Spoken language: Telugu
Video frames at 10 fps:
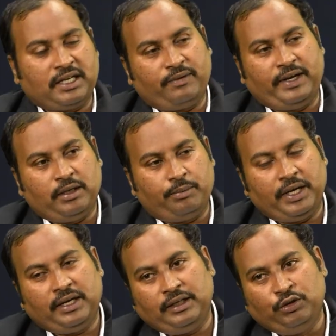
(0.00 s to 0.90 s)
ఇక్కడ ఫైల్ చేయాలి
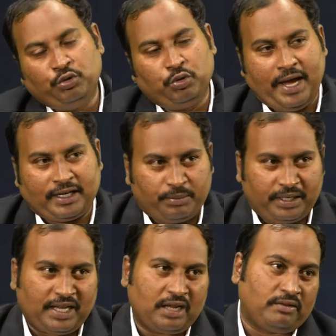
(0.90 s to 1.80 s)
అంటే హిందూ యాక్ట్
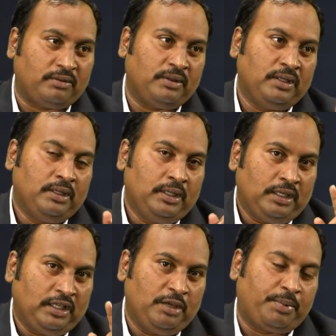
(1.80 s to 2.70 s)
ప్రకారం
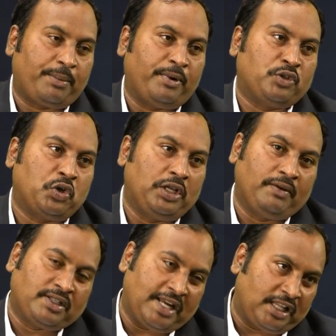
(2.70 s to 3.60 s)
ఈ ప్రపంచంలో
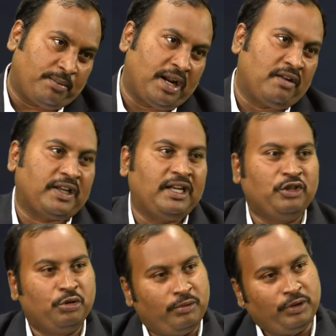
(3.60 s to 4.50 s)
ఈవెన్ చంద్రమానంలోకి వెళ్ళి
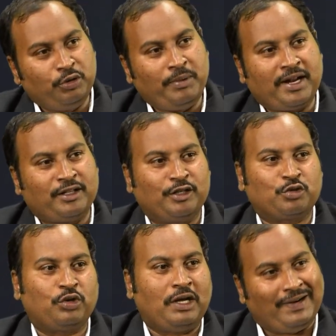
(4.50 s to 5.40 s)
హిందూ హిందూ మ్యారేజ్
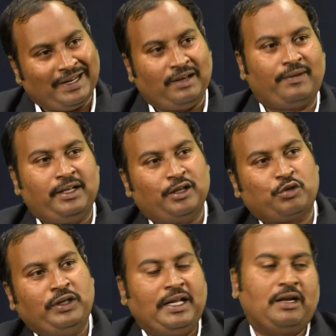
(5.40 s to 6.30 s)
చేసుకున్నా వాళ్ళు ఎక్కడే ఫైల్
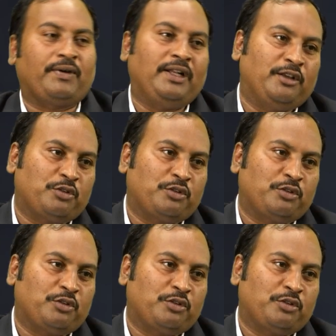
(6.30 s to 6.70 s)
చేసుకోవాలి ఇండియాలో ఫైల్